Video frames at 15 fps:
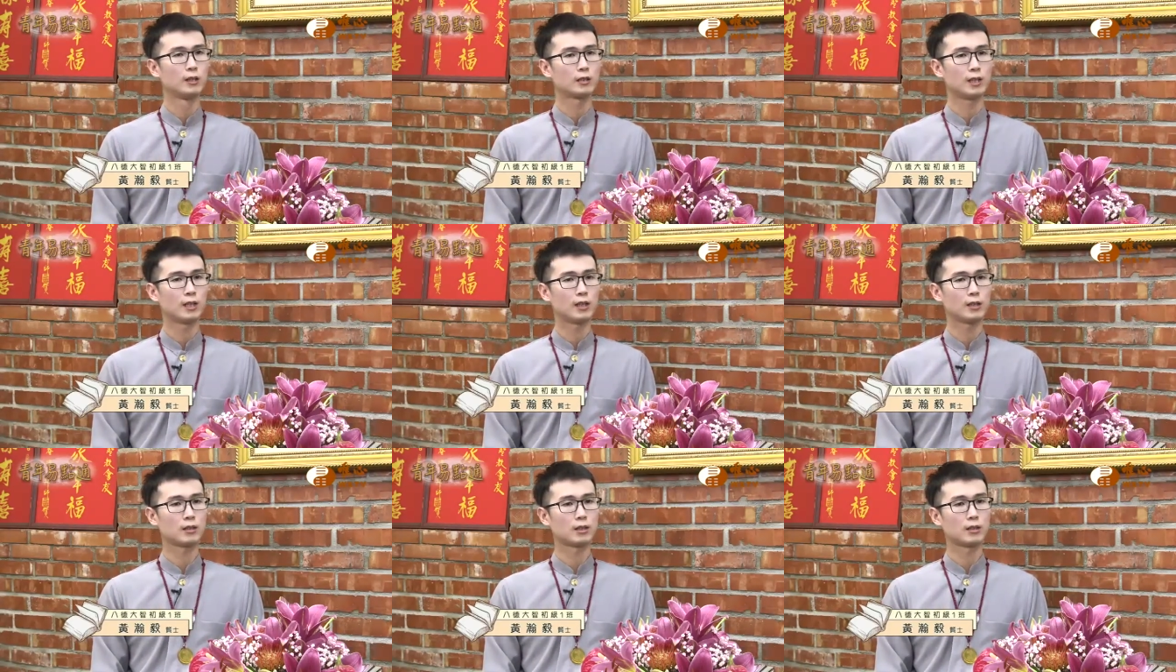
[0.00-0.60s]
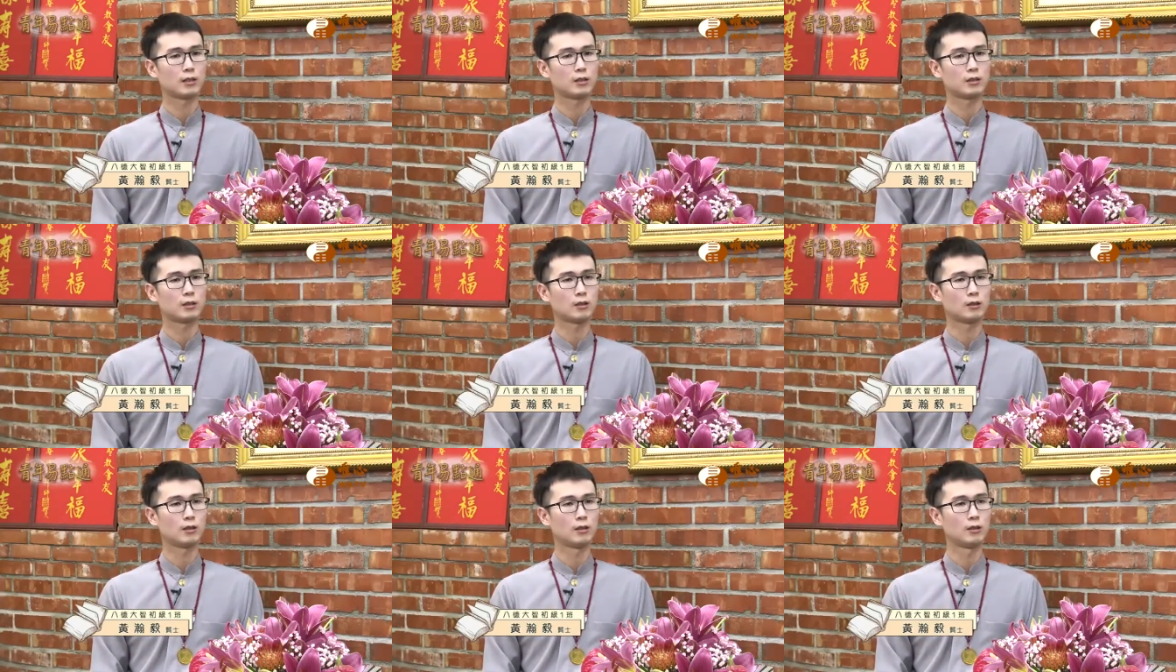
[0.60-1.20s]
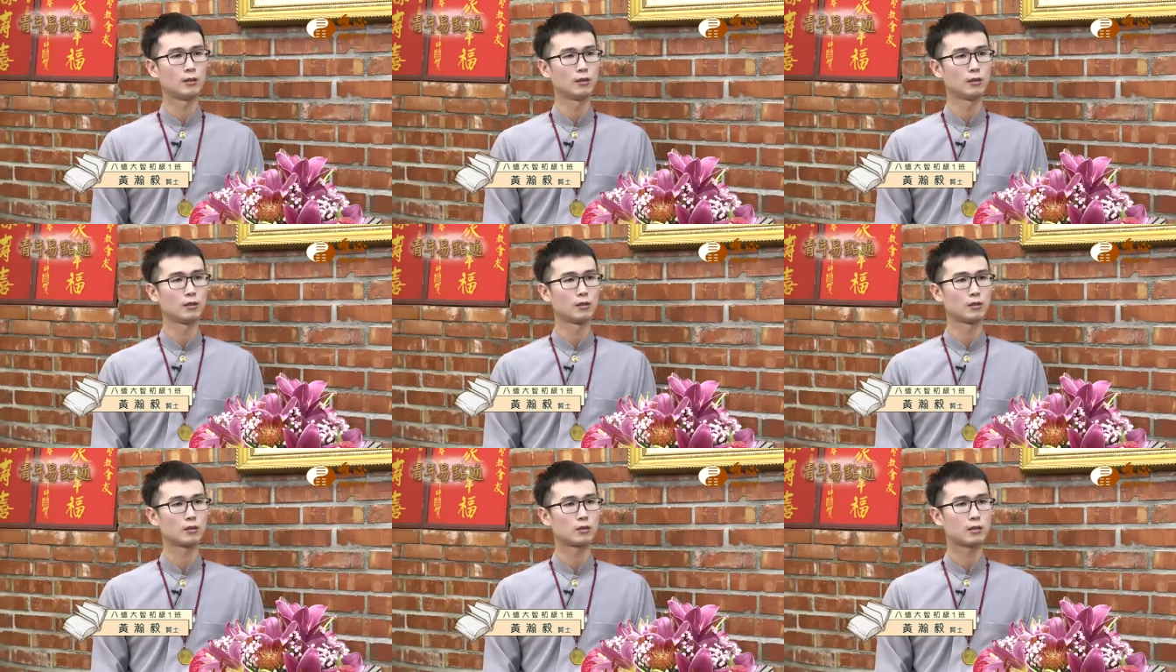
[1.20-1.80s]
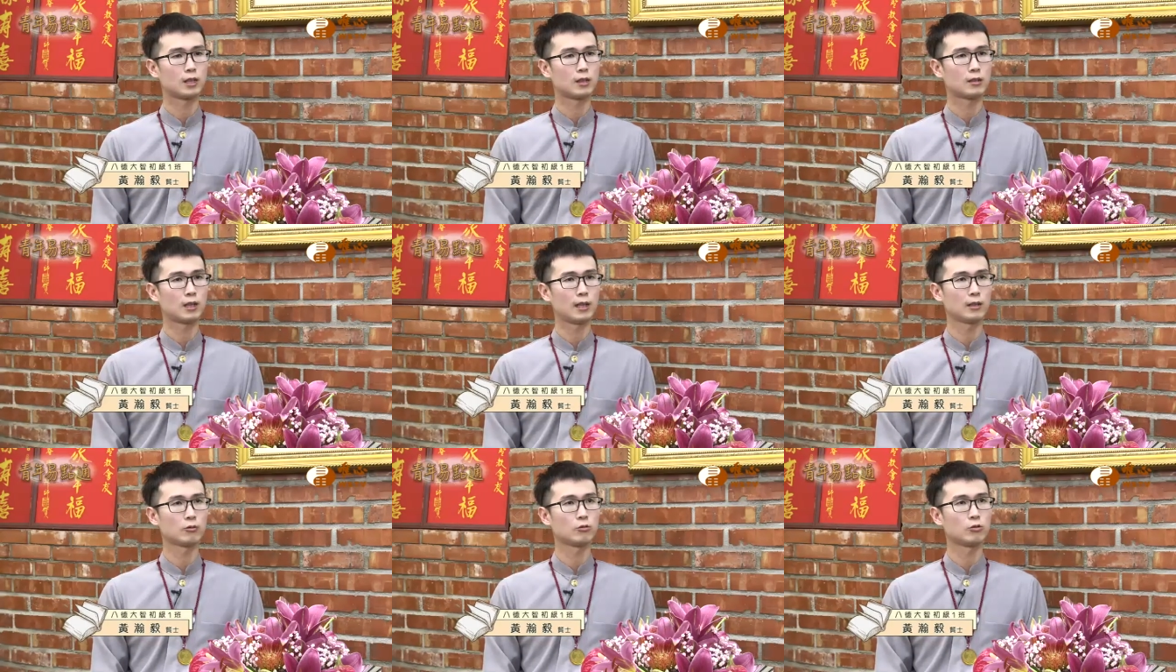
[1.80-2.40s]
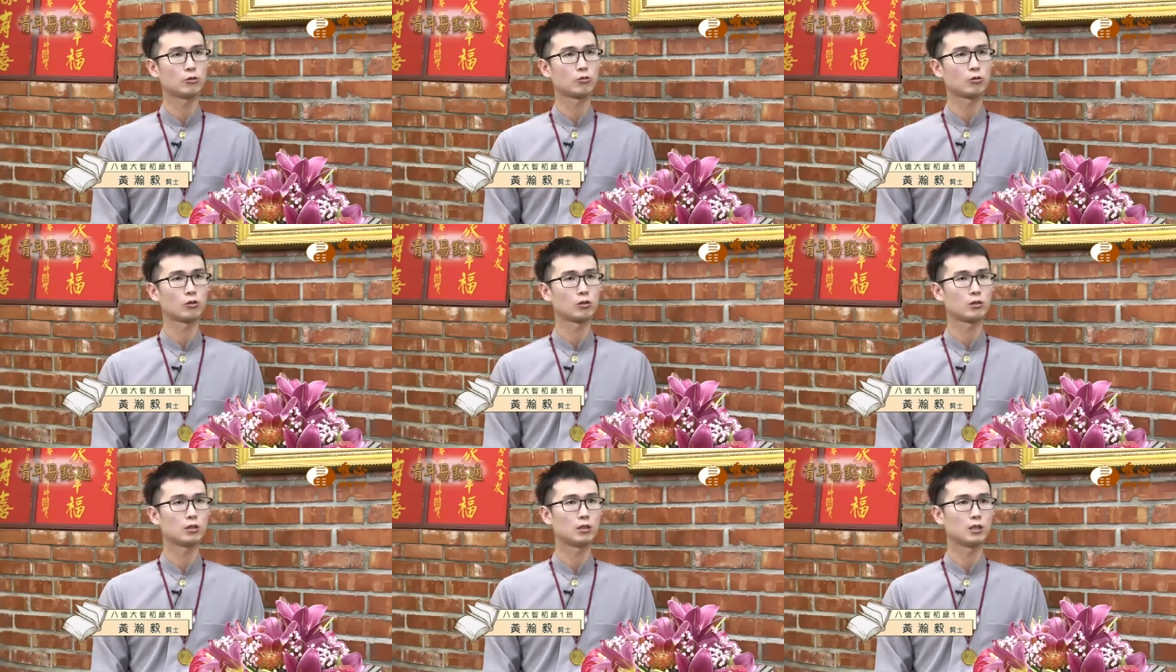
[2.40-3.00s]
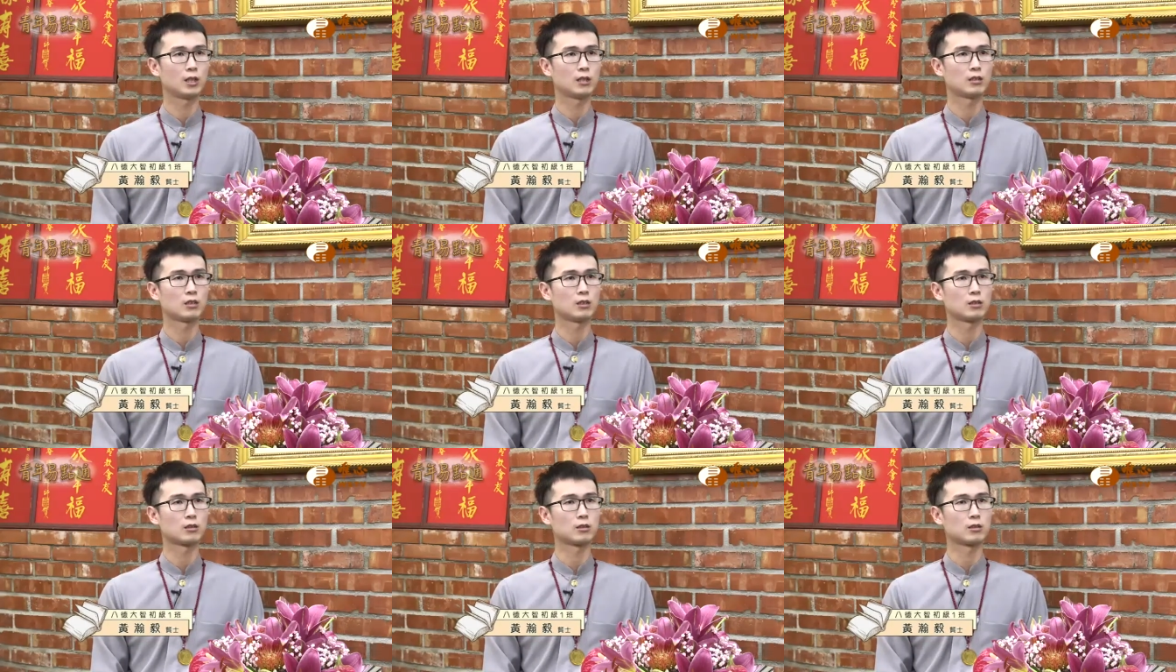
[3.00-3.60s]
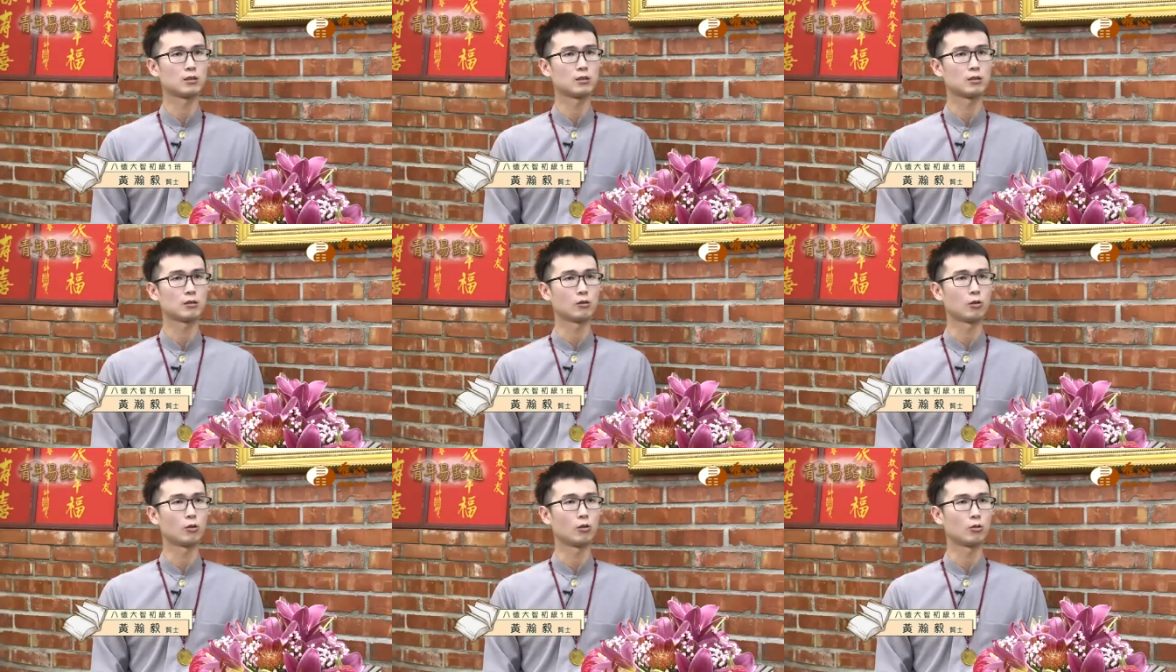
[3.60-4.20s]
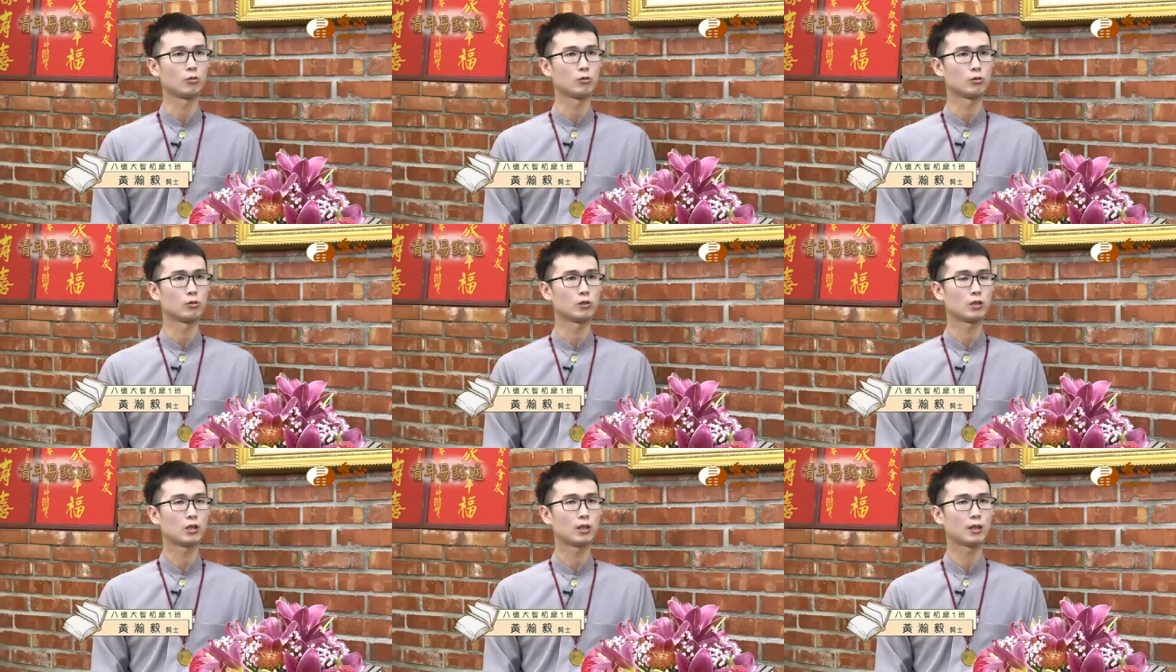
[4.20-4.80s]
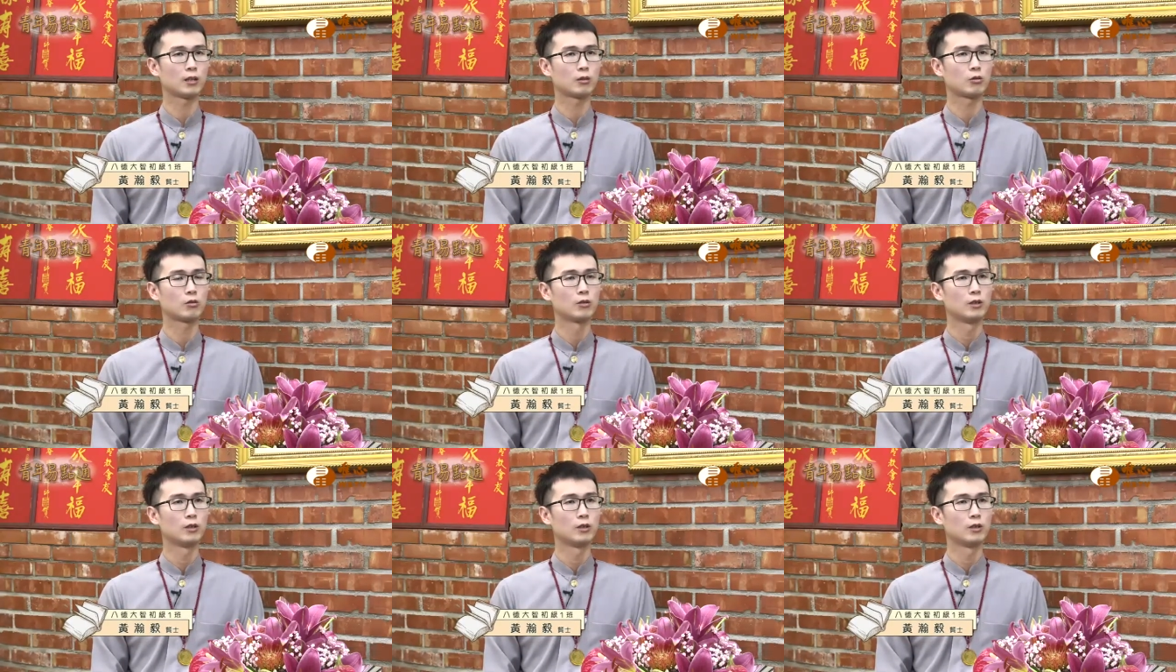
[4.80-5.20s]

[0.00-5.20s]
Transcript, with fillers: 那呃，相当于说今年其实有有一些